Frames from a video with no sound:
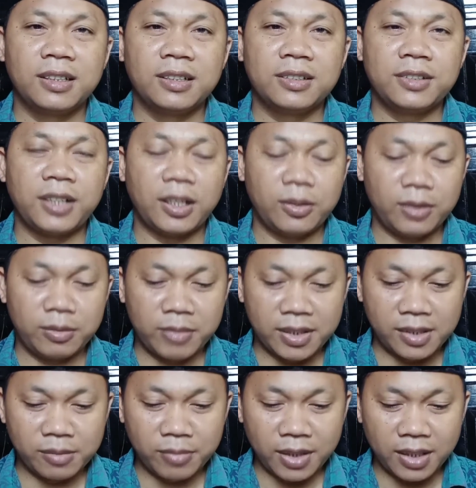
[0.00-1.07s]
nyawa
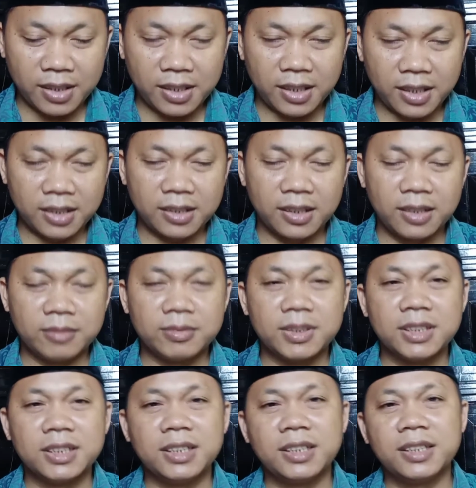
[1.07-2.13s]
masih melekat dalam
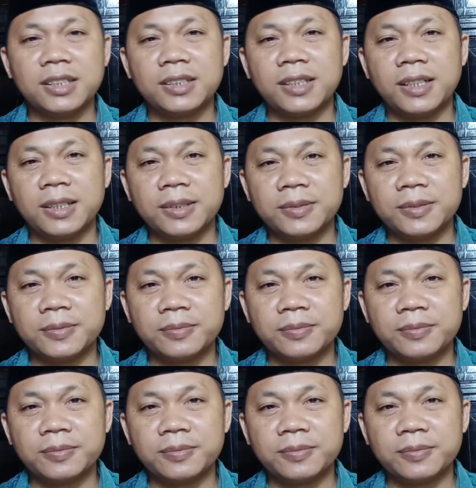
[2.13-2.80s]
diri kita